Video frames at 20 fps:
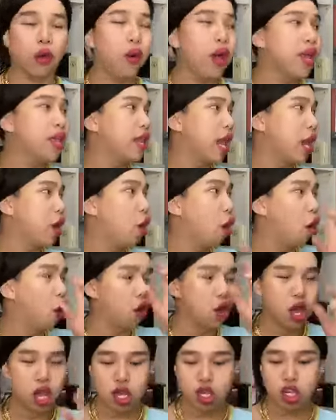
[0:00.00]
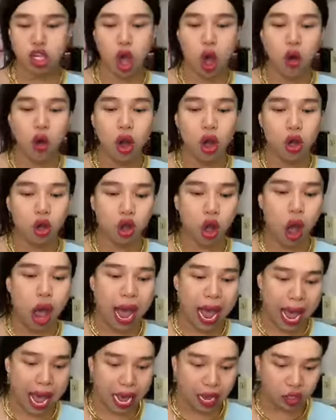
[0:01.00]
cho quý anh chị luôn số lượng có
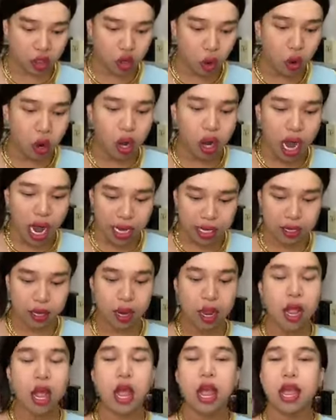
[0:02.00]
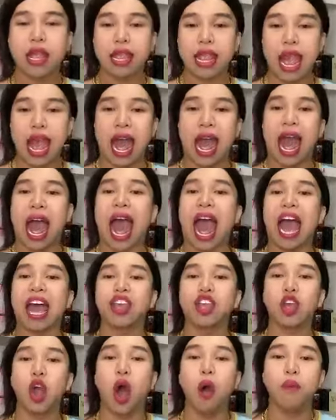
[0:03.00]
hạn số lượng ít nha
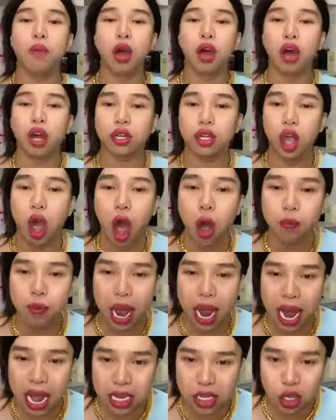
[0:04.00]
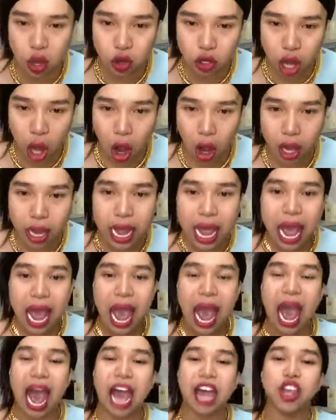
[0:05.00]
ai chốt được chốt để lại số điện thoại
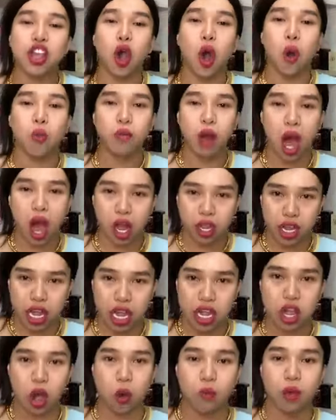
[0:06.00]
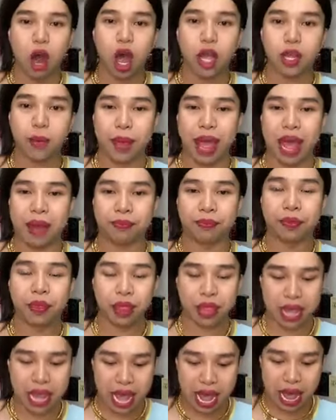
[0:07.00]
ai dồn đơn ghi dồn đơn giùm em
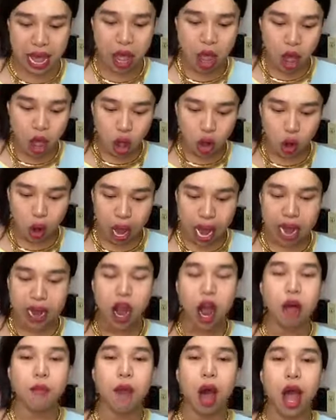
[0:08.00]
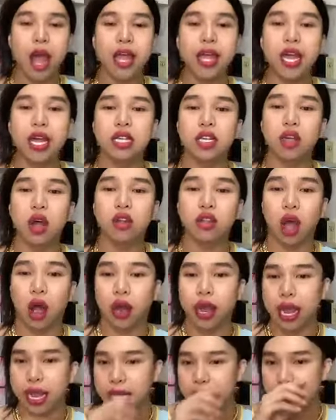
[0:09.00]
nha còn ai đơn mới ghi số điện
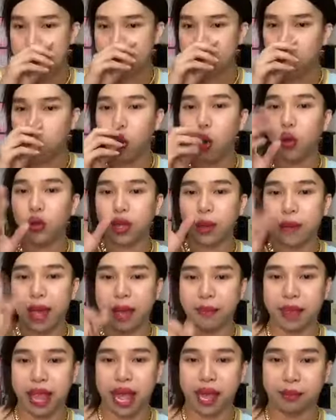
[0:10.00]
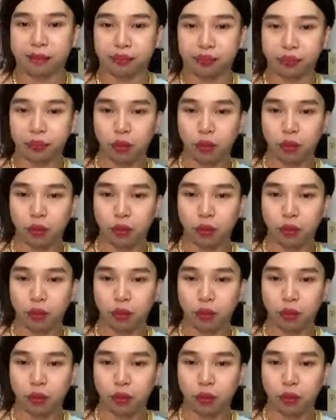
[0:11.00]
thoại địa chỉ vô luôn giùm em nha